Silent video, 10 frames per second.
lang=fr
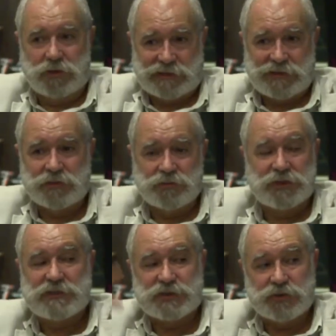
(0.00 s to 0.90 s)
Larzac est devenu
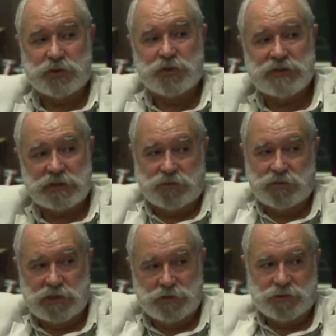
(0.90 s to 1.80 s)
une espèce de creuset de
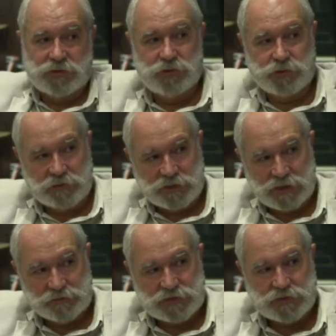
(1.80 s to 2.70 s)
toutes les luttes qui ont eu lieu
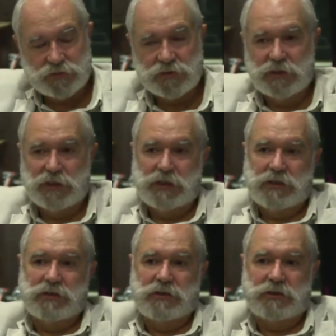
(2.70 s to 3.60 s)
après, puisque
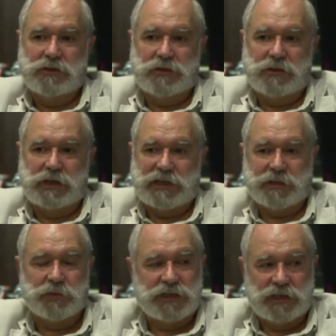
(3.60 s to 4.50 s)
euh,
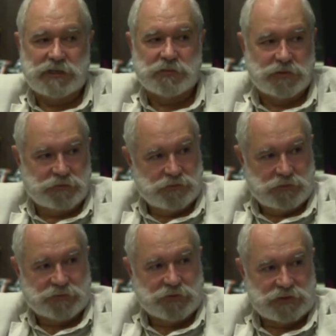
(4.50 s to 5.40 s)
l'altermondialisme
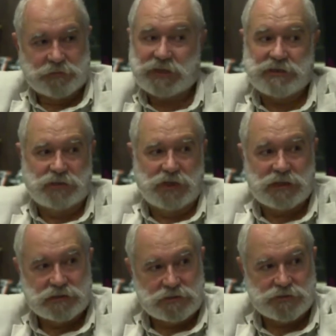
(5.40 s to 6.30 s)
en France est parti de là.
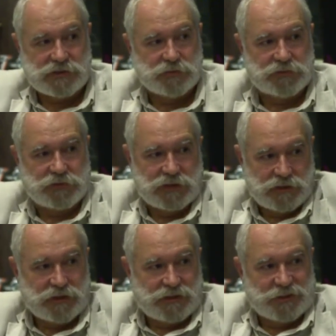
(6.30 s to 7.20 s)
José Bové,
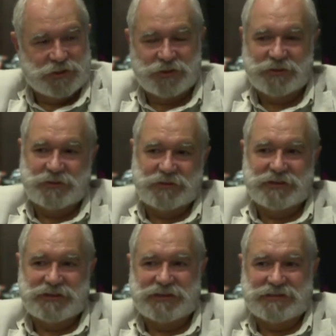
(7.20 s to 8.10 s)
euh,
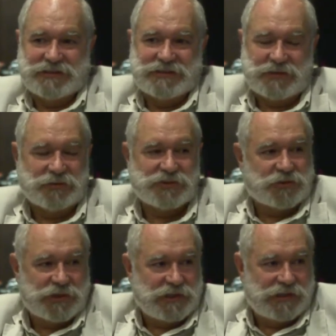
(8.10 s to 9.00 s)
qui, s'est
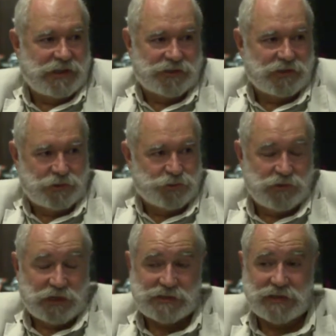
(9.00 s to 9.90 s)
construit là dans la lutte du
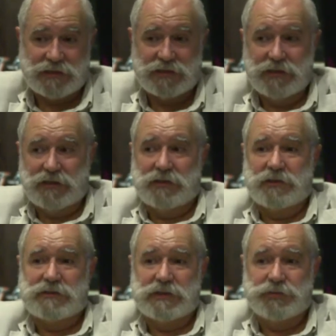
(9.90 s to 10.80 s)
Larzac,
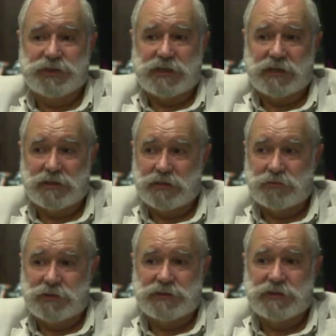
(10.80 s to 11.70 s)
euh, c'est lui qui a
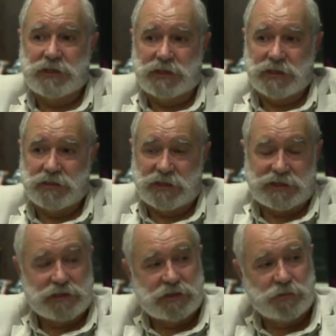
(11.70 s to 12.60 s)
eu l'idée d'aller
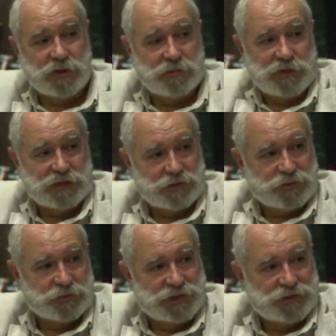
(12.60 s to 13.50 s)
attaquer le, McDo
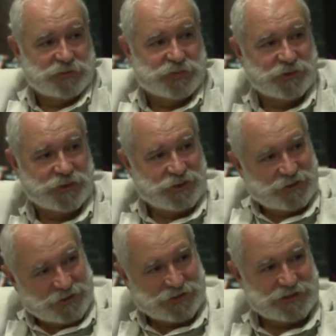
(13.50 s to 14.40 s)
de Millau pour
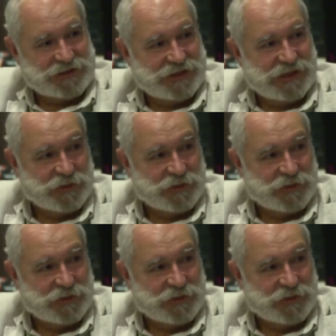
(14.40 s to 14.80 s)
critiquer la